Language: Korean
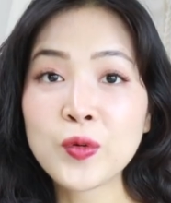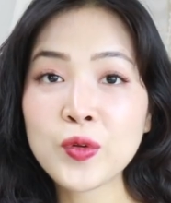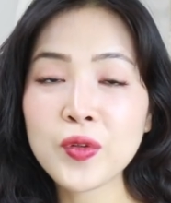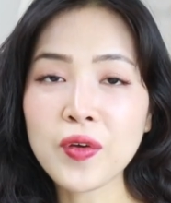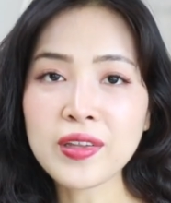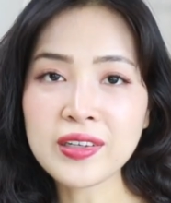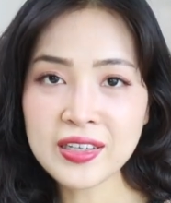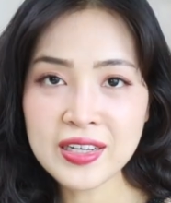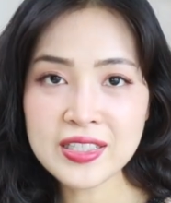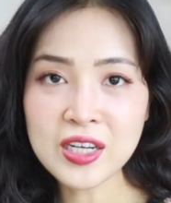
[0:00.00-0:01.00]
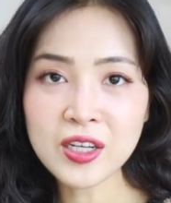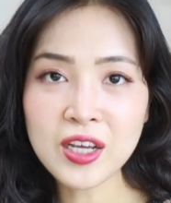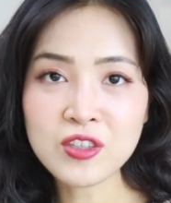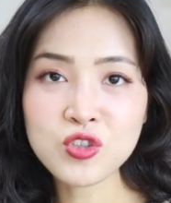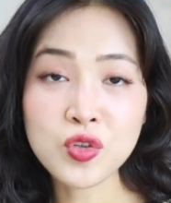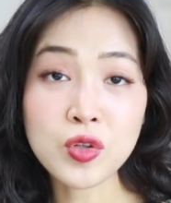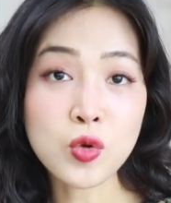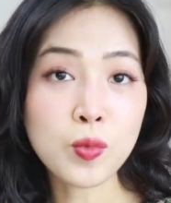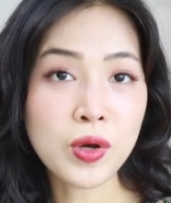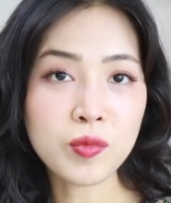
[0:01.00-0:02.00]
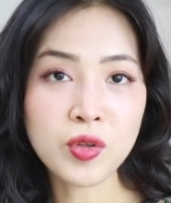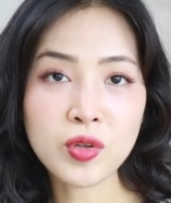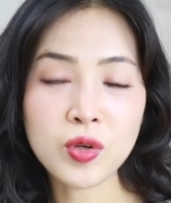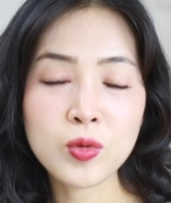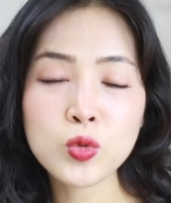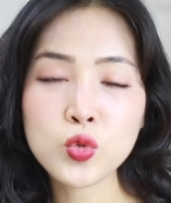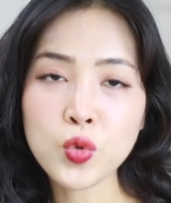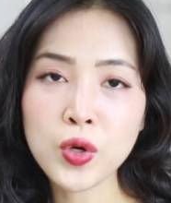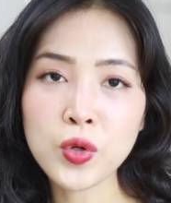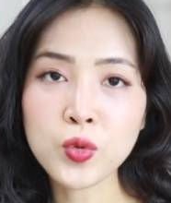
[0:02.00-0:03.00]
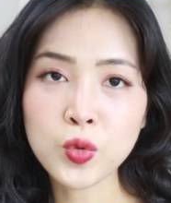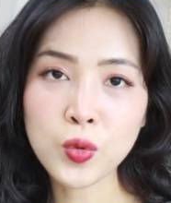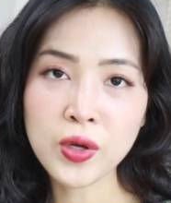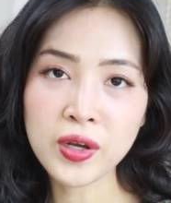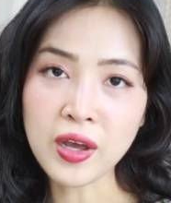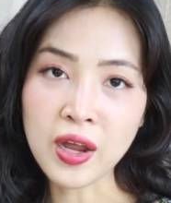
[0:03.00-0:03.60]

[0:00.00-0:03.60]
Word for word: 오늘도 영상 끝까지 함께 해주셔서 정말 감사드리고 좋아요, 구독하기,